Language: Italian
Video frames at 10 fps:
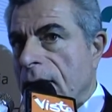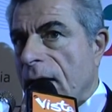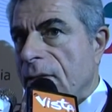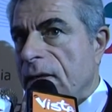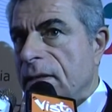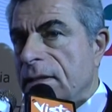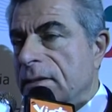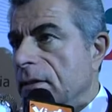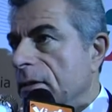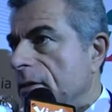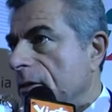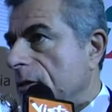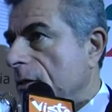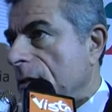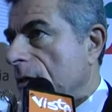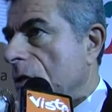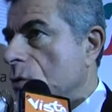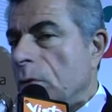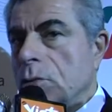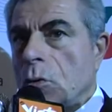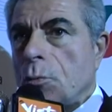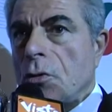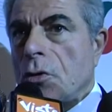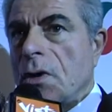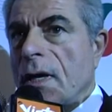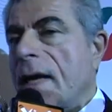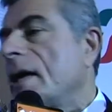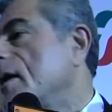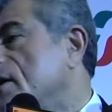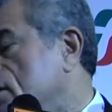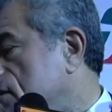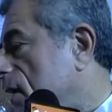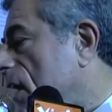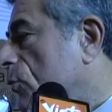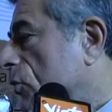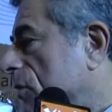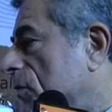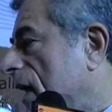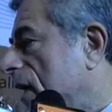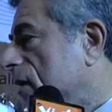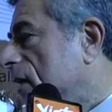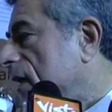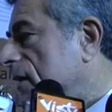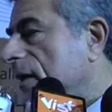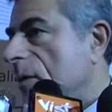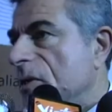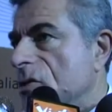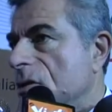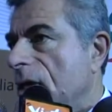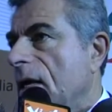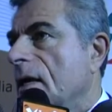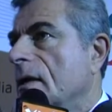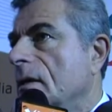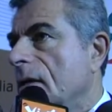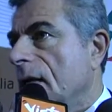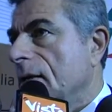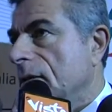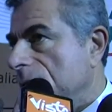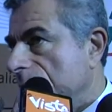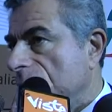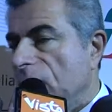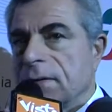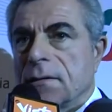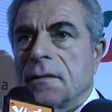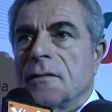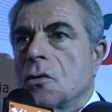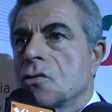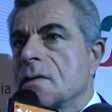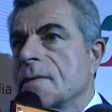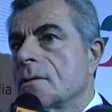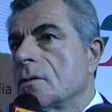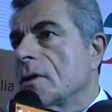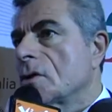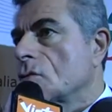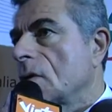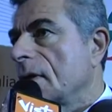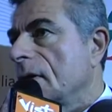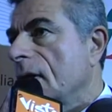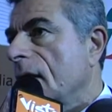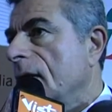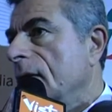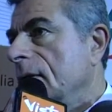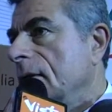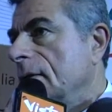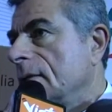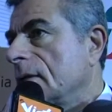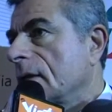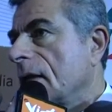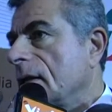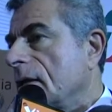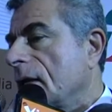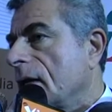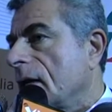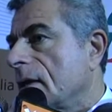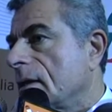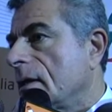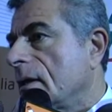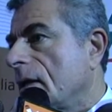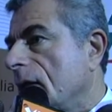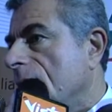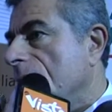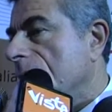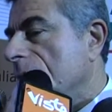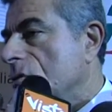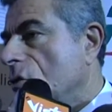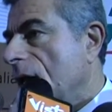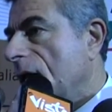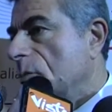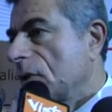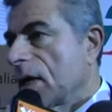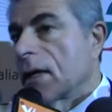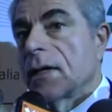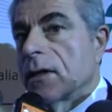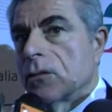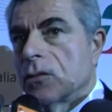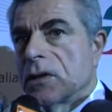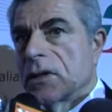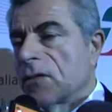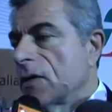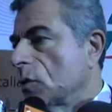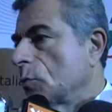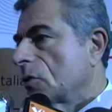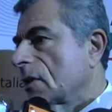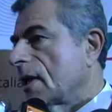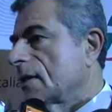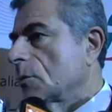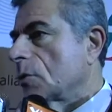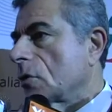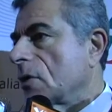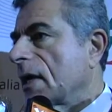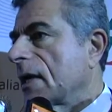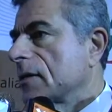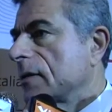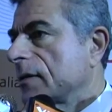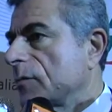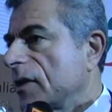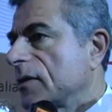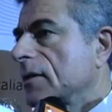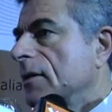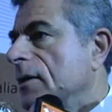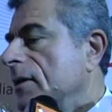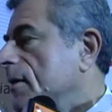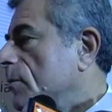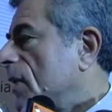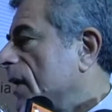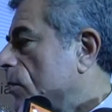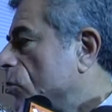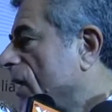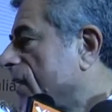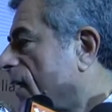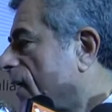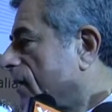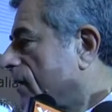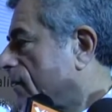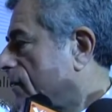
ai vari tratti di rete e soprattutto poi la Napoli-Bari alta capacità, i grandi interventi di velocizzazione sulla linea tirrenica della Reggio Calabria e un intervento importante per collegare direttamente Palermo-Catania